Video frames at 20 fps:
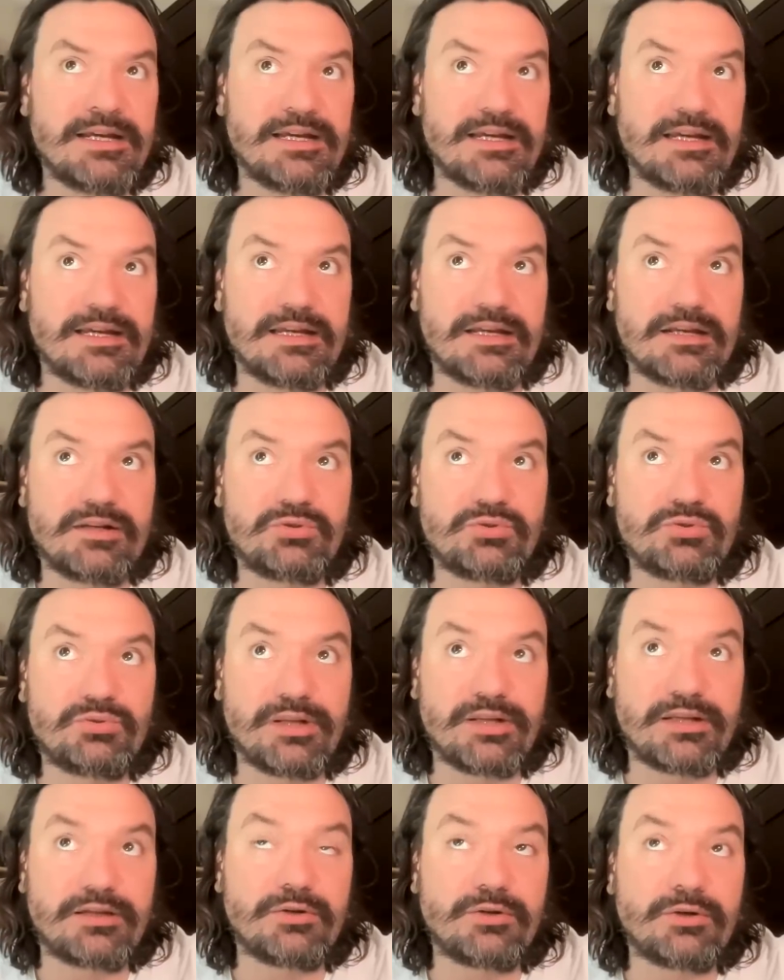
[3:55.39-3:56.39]
e,
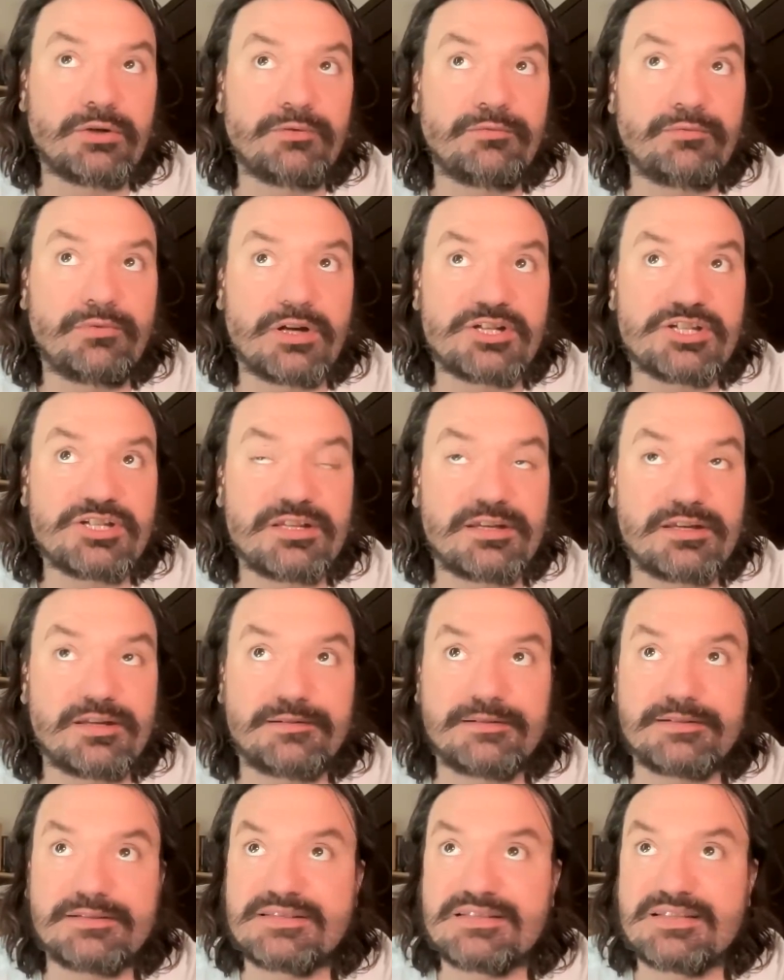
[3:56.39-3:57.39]
którego właśnie